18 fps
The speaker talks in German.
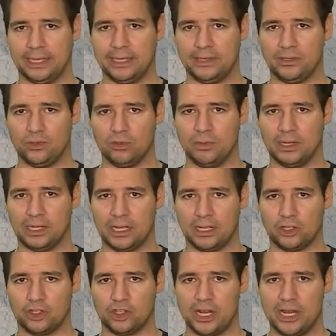
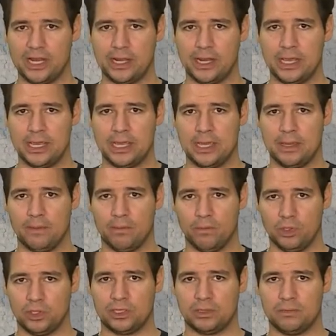Grenzübergangsstellen
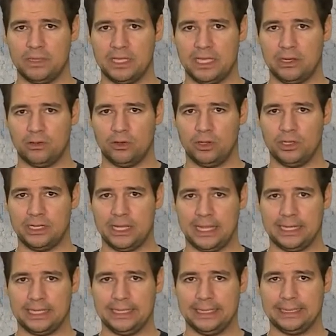müssten mit der neuen
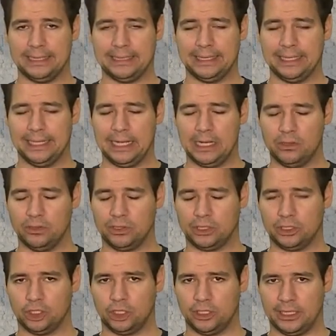Technik
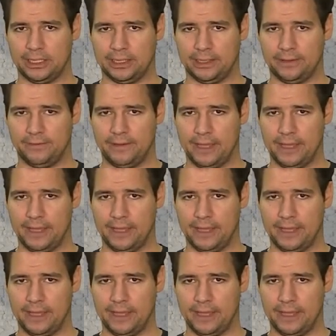ausgestattet